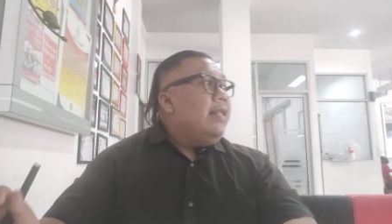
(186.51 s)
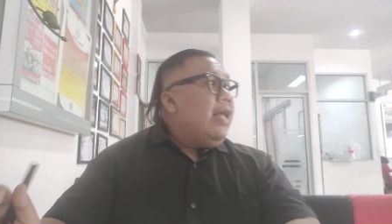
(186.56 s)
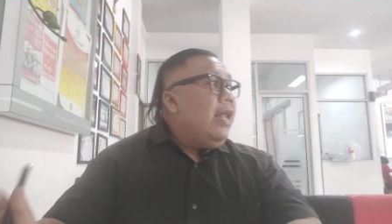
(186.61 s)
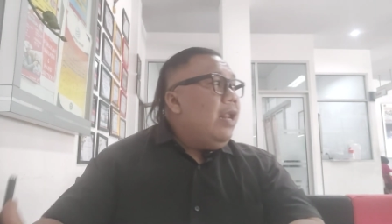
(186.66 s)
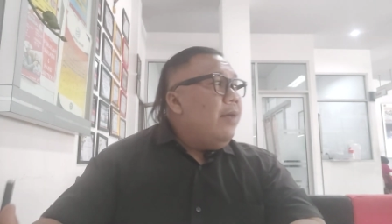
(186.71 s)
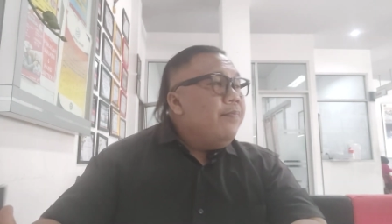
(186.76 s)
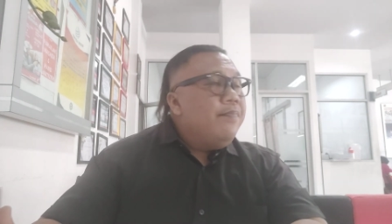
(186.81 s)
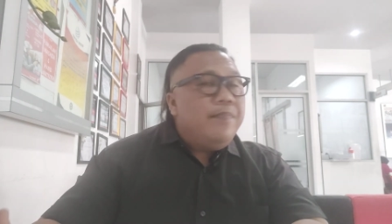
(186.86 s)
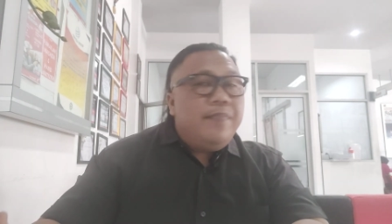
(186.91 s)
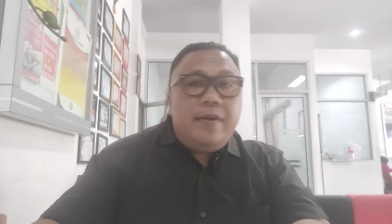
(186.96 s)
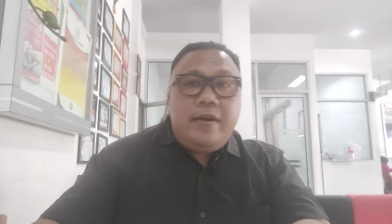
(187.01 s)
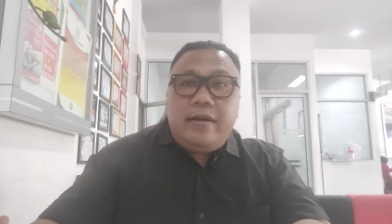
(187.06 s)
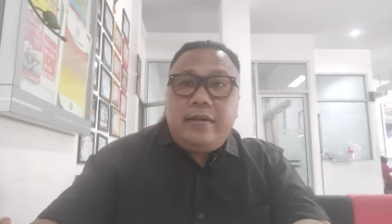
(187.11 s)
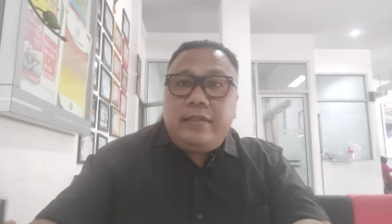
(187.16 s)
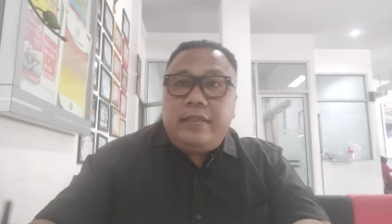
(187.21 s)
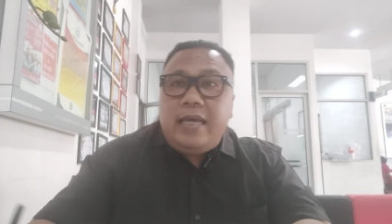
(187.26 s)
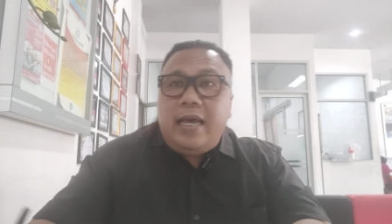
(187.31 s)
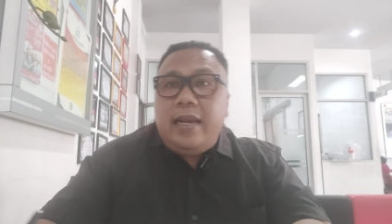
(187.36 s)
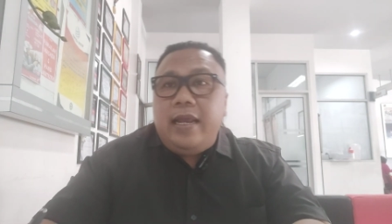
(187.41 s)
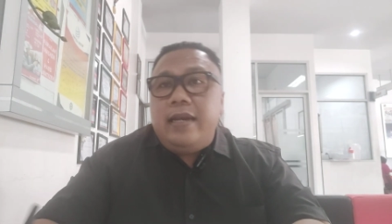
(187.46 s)
dalam
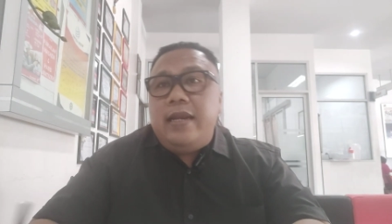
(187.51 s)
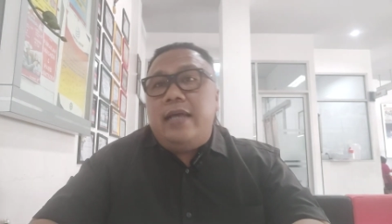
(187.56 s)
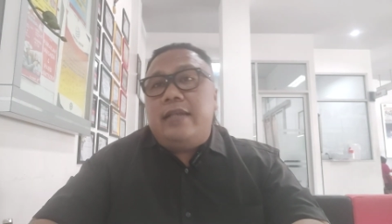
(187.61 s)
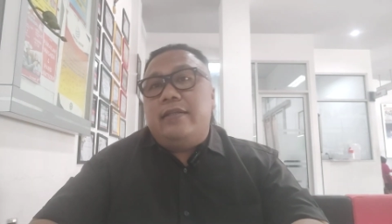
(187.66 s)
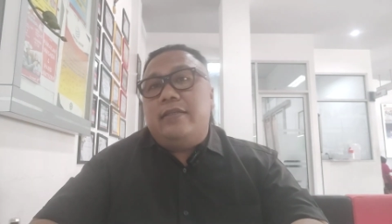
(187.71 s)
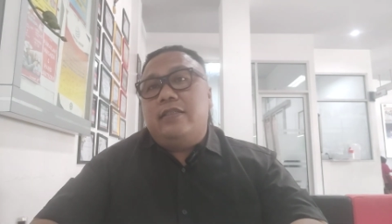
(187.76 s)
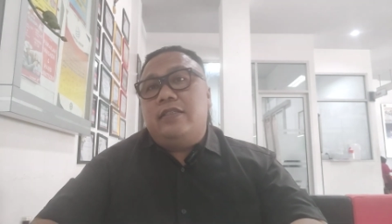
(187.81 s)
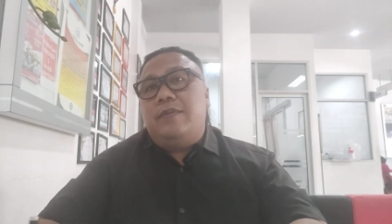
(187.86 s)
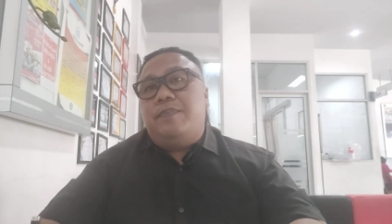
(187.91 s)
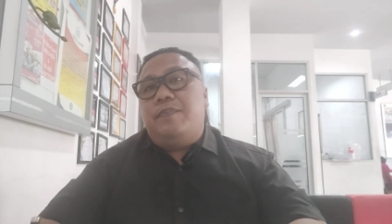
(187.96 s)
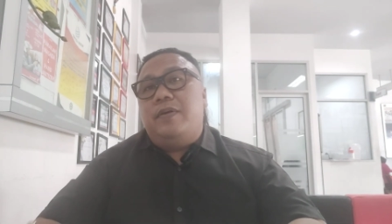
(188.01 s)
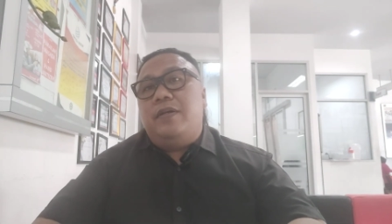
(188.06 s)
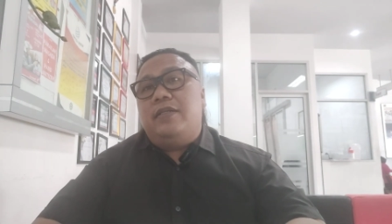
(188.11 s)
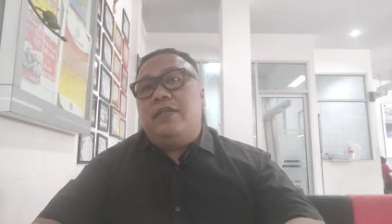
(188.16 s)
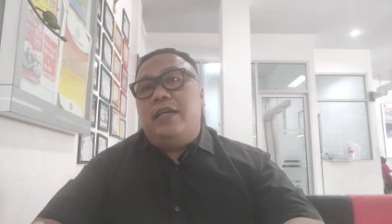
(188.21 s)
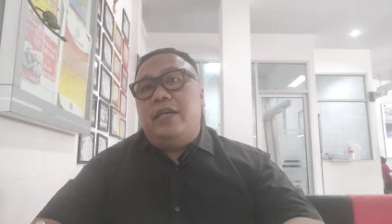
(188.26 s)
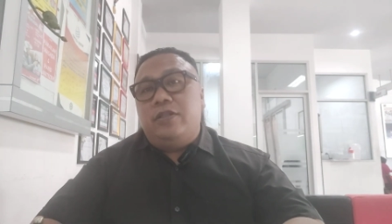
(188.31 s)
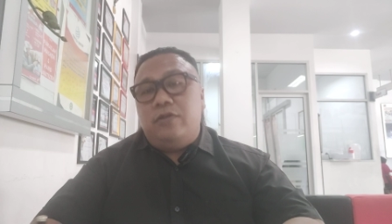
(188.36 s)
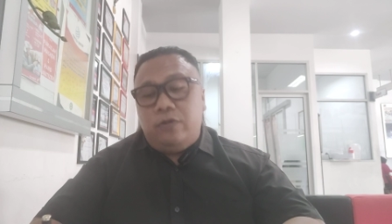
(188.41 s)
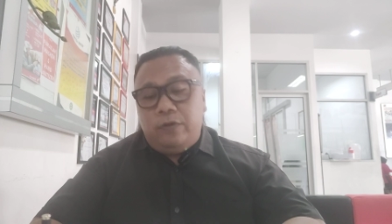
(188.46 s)
perjalanan
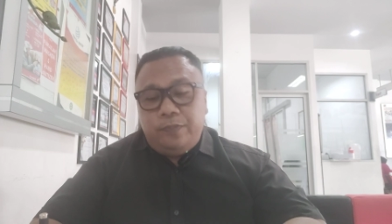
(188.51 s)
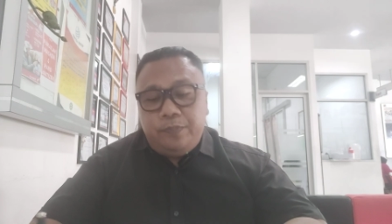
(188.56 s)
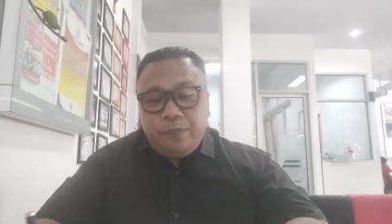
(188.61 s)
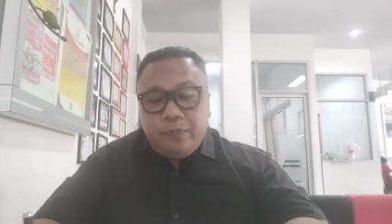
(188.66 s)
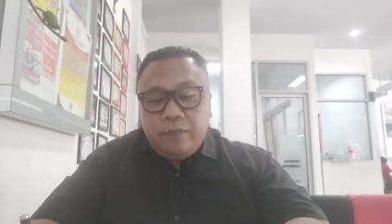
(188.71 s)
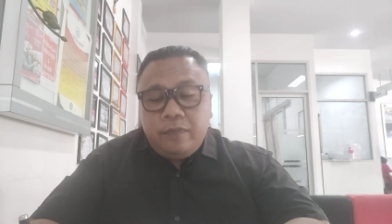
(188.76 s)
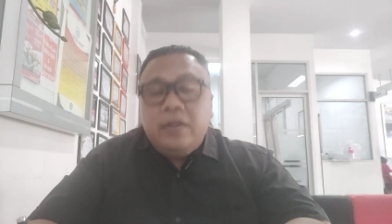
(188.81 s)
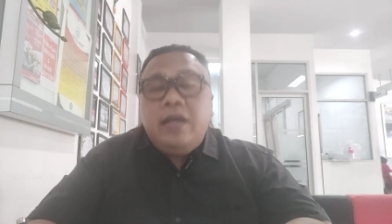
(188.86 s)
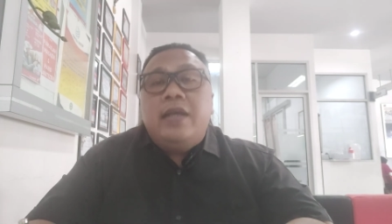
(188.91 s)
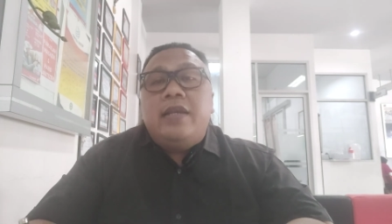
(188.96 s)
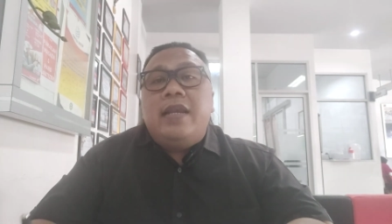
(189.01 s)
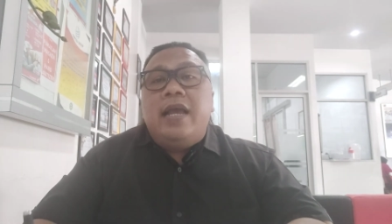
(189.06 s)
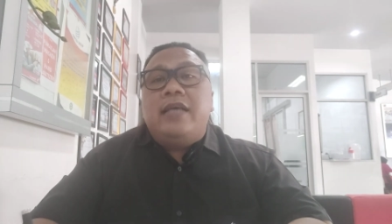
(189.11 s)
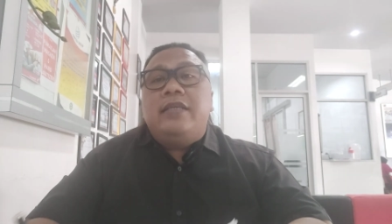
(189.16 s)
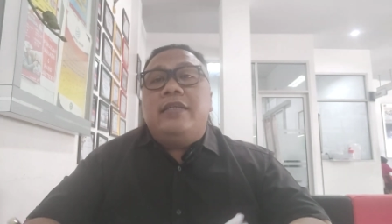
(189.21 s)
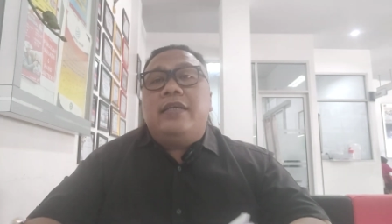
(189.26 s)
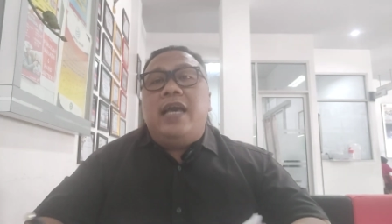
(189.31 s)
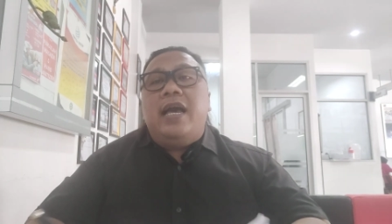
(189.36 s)
seperti itu. Nah